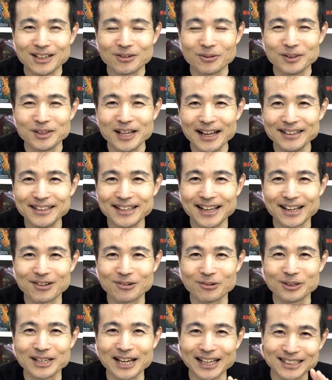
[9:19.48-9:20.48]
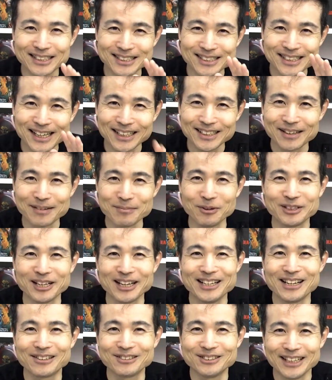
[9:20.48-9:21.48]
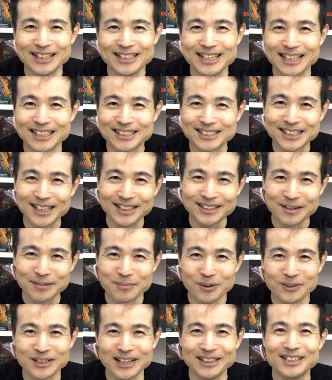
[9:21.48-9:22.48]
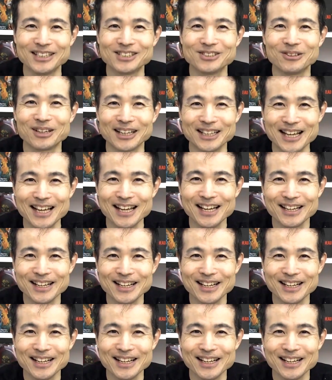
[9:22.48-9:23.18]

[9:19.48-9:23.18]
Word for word: なんでやっつけてもではなくてやっつけてもなんでしょうかね。